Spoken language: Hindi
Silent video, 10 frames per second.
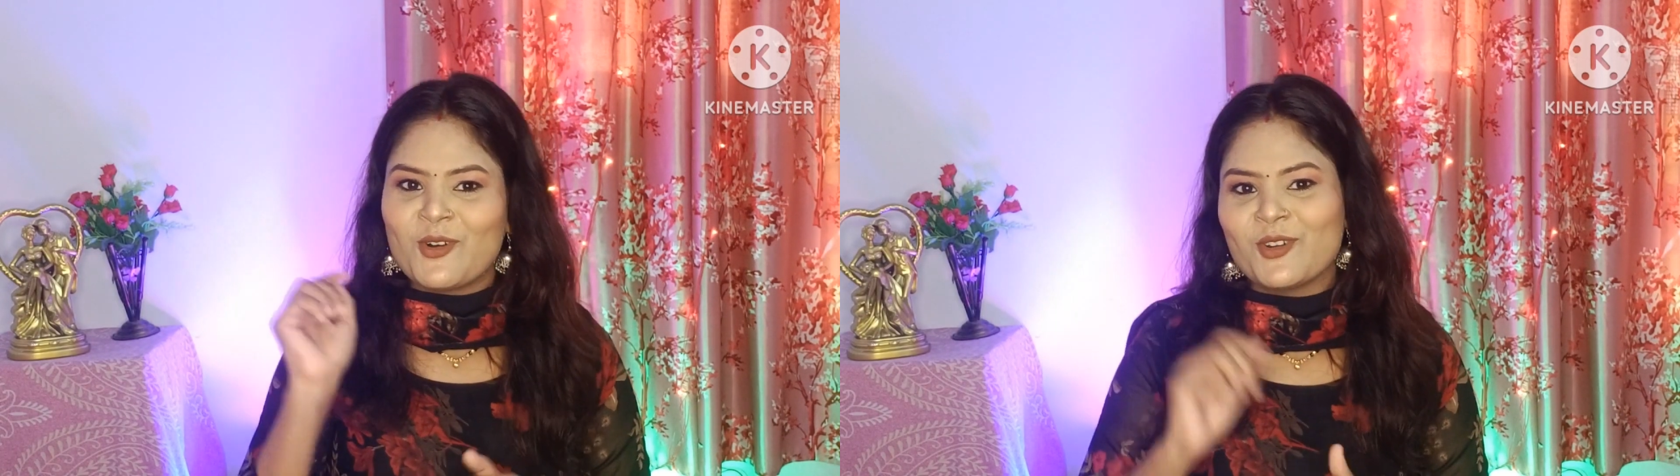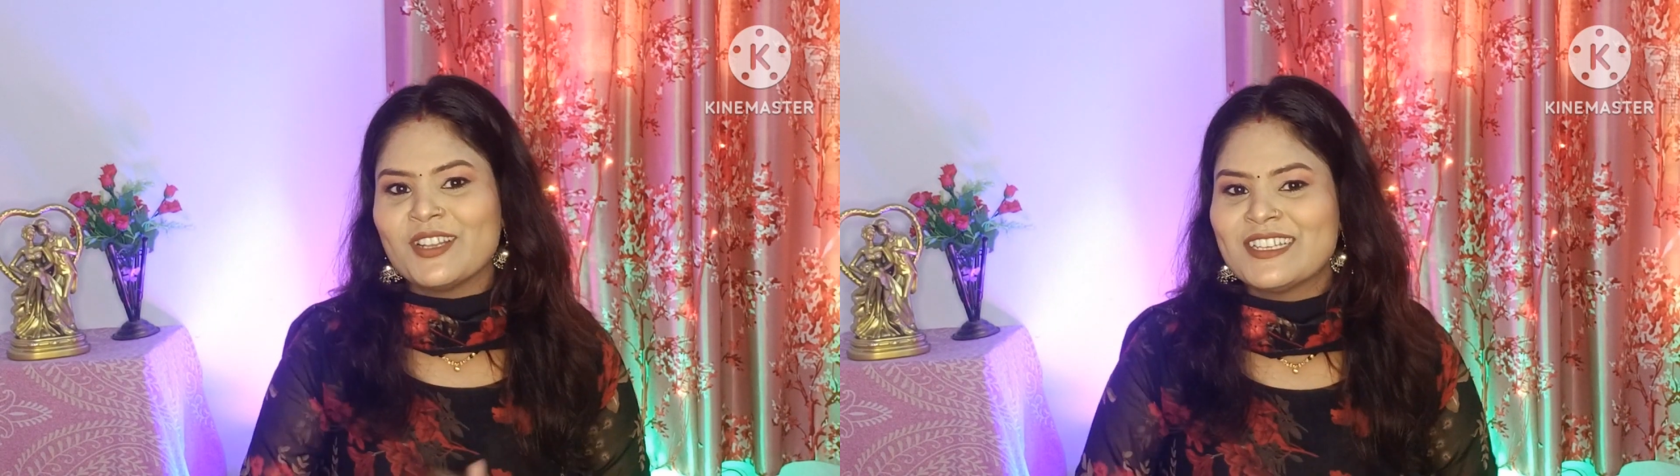
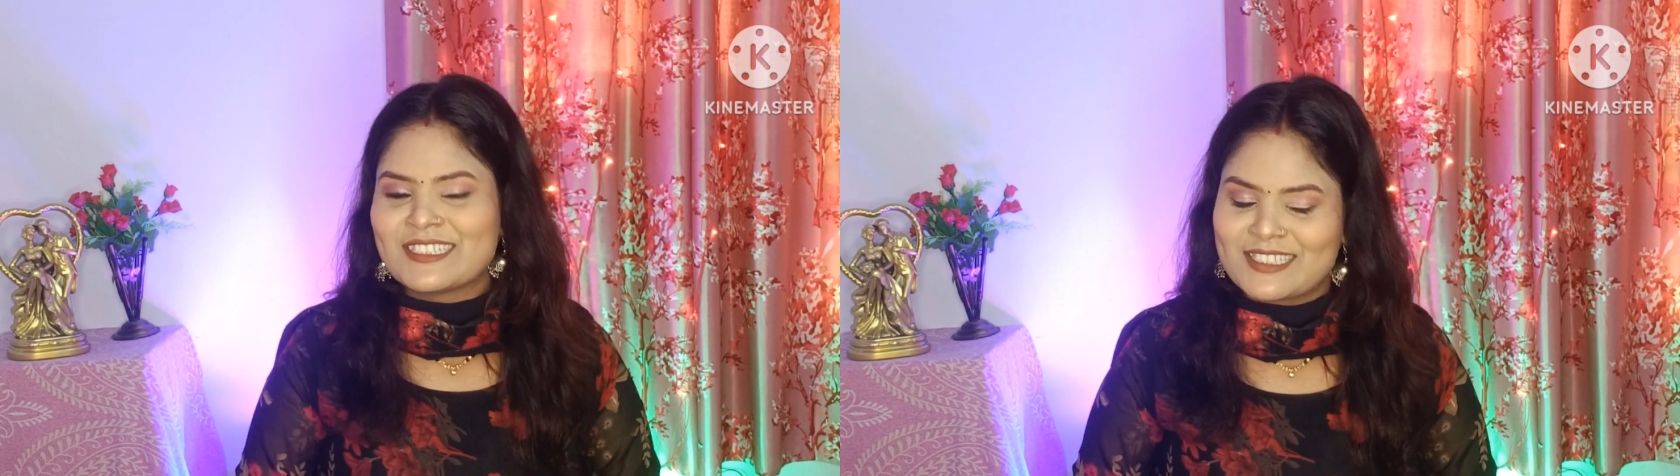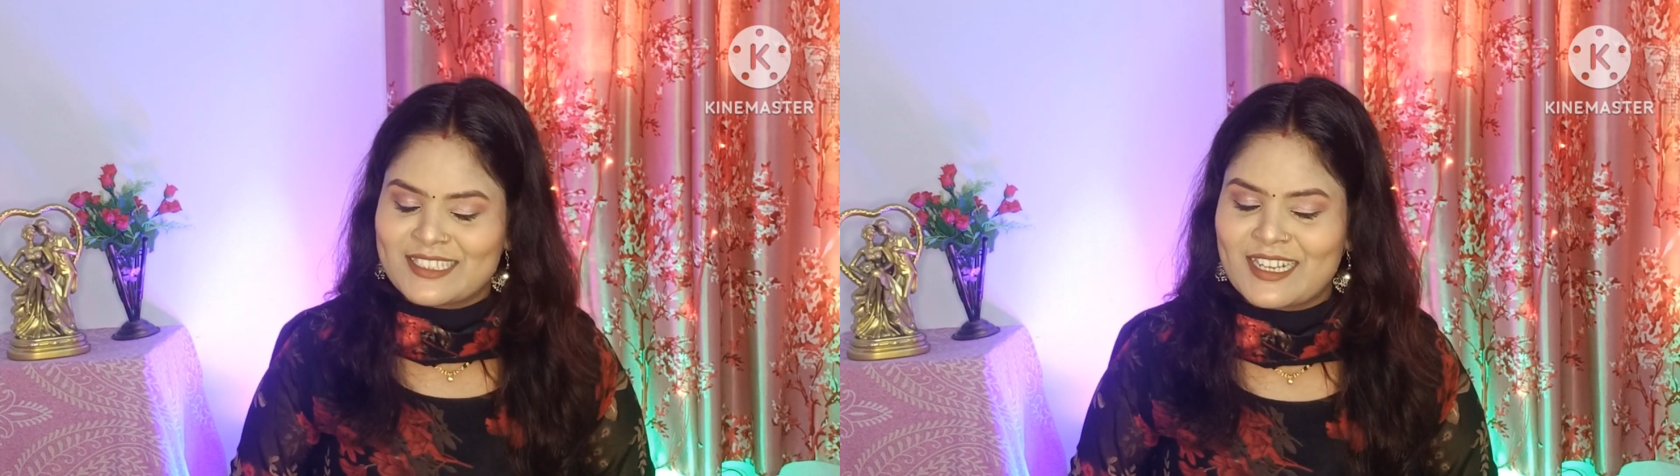ऑन
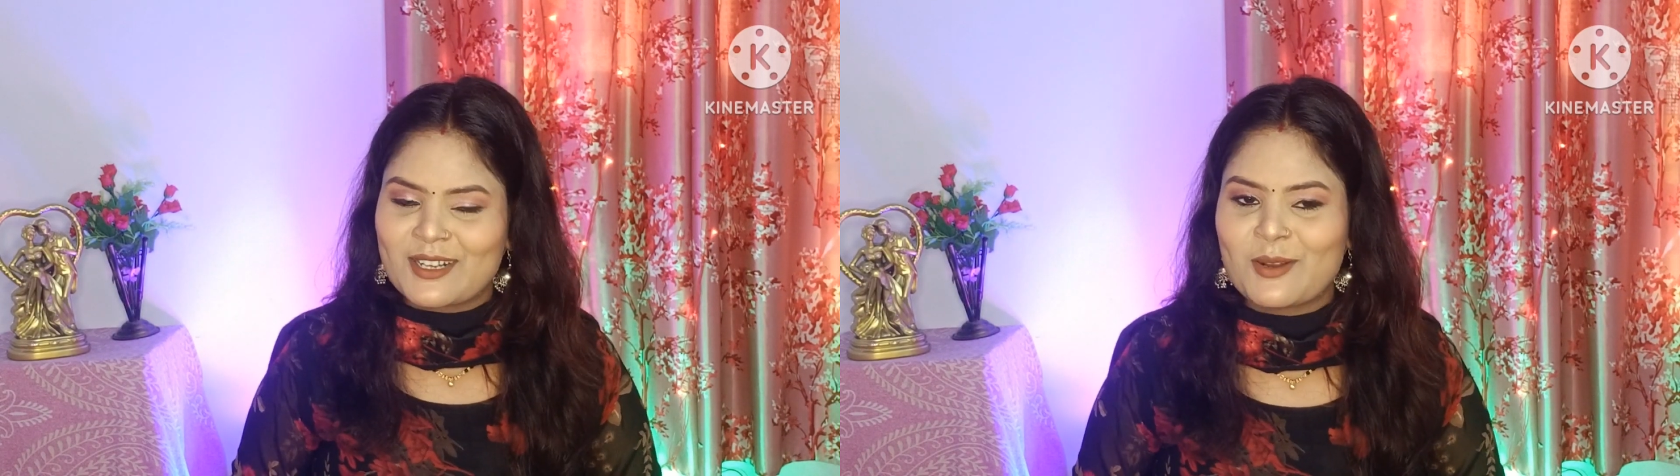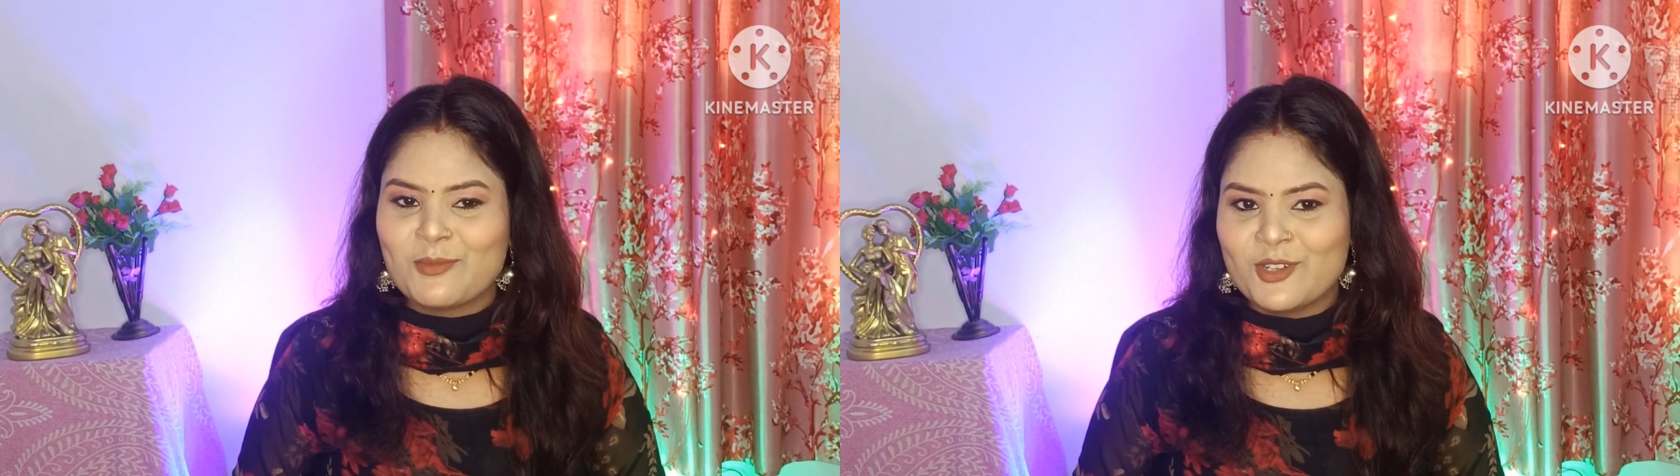
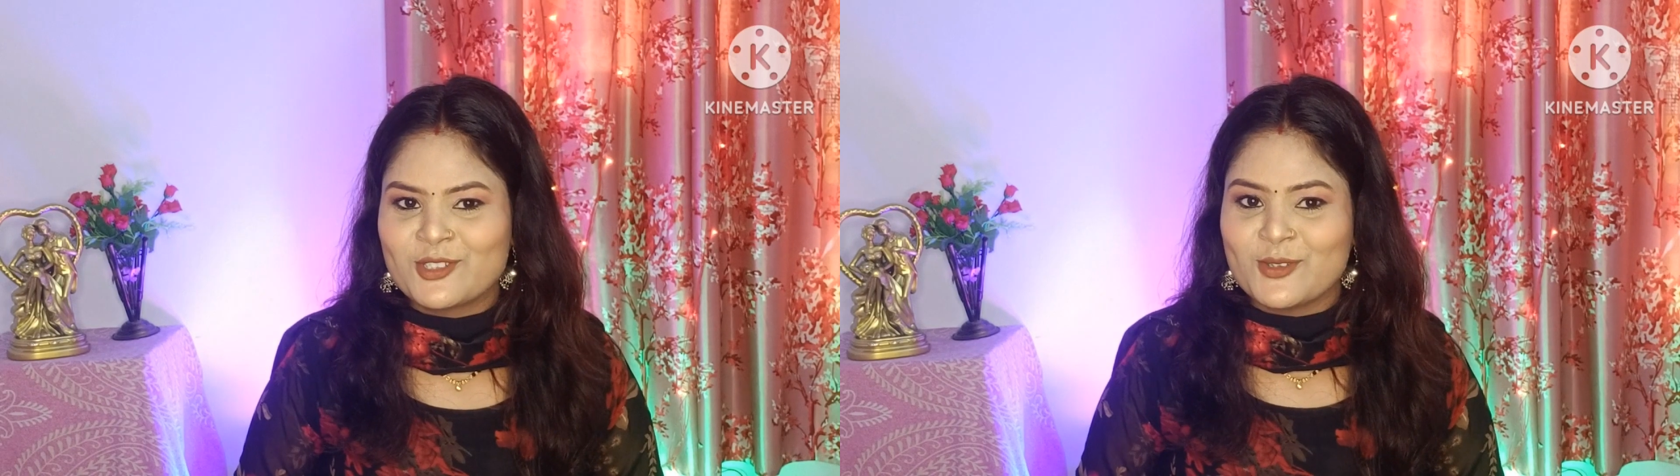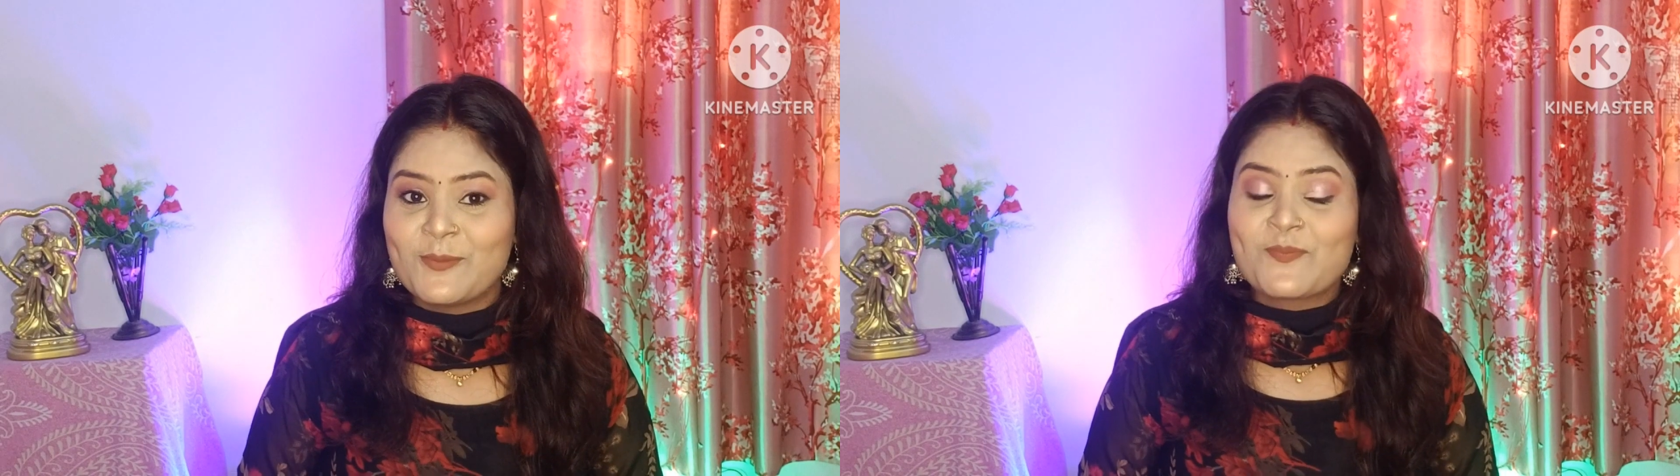इंस्टाग्राम
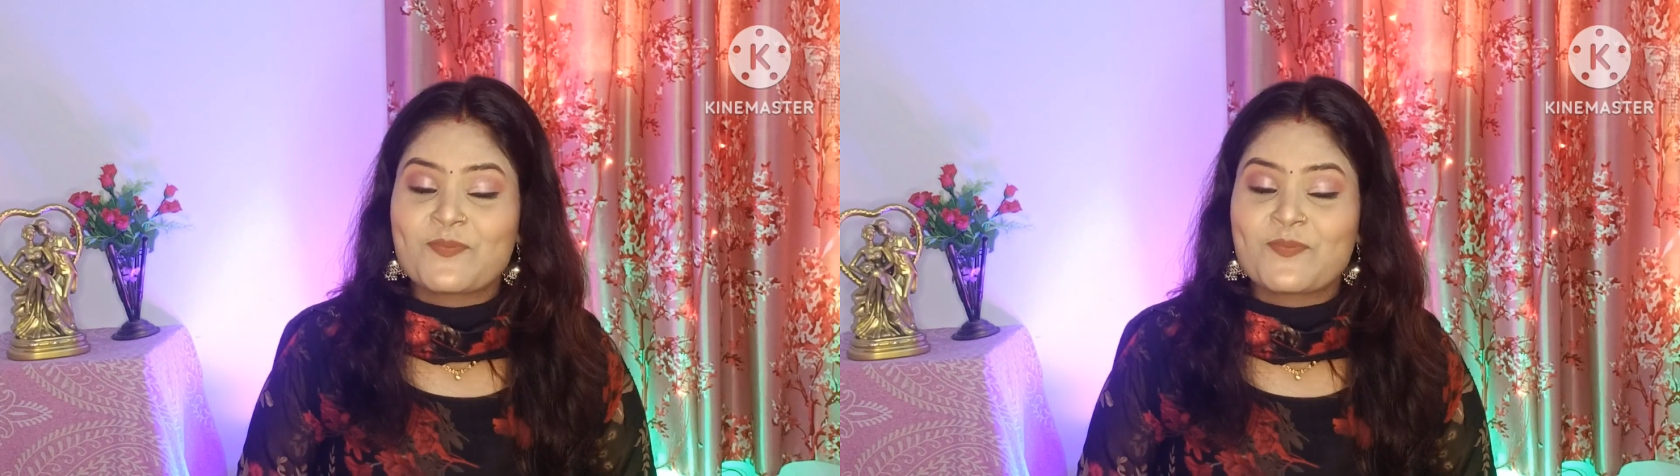ऑल्सो